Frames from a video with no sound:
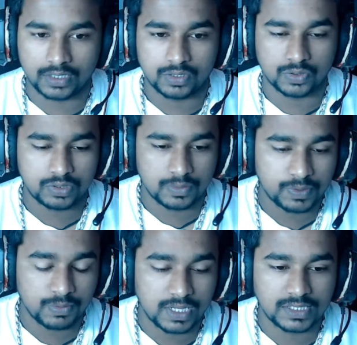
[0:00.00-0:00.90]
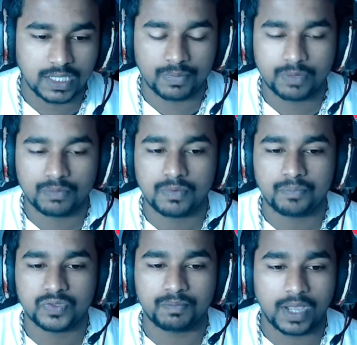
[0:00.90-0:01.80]
करते हैं तो सबसे पहले गाइज यहाँ पर मैं
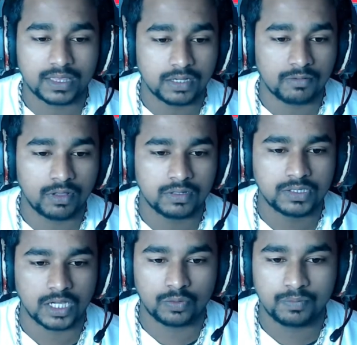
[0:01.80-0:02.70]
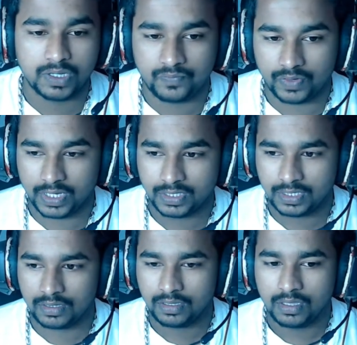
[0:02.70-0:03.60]
आपसे बात करना चाहता हूँ मेरे फ्रेंड
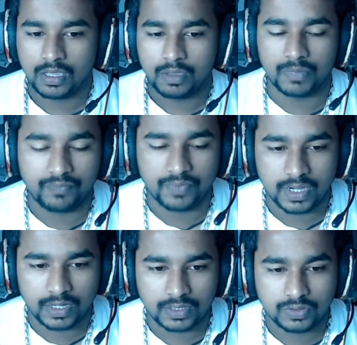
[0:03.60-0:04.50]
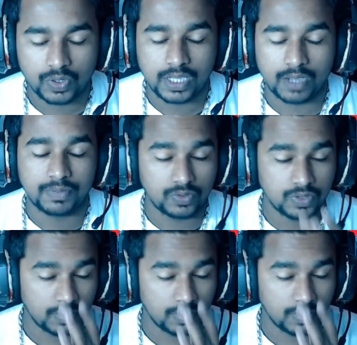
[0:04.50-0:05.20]
की मेरे फ्रेंड ने जो है यहाँ पर जो है